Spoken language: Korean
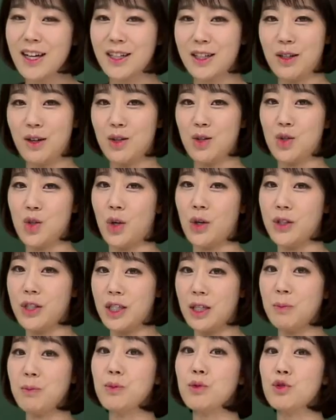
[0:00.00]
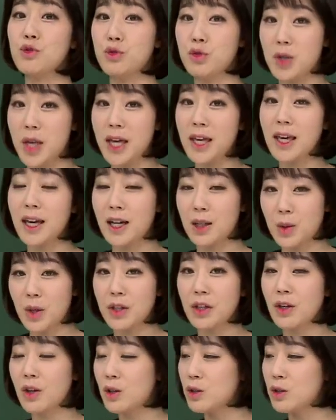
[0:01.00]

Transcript: 그렇죠. 19세기가 되는